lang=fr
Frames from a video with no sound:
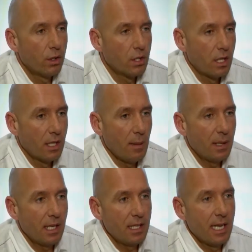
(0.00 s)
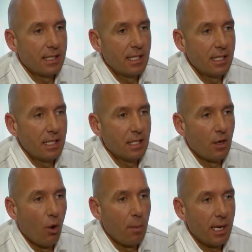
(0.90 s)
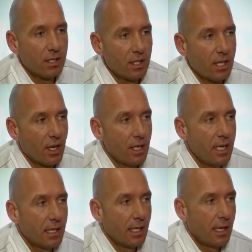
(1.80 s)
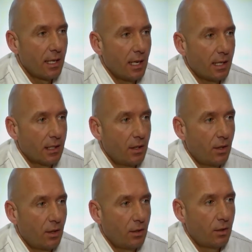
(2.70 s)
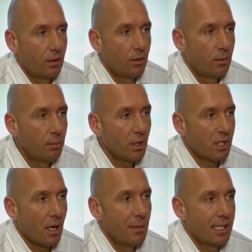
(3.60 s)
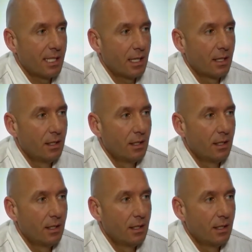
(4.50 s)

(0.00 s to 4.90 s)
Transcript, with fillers: Et ce qui est important là-dedans, c'est de comprendre que c'est relié à, ta, ton post-traumatique.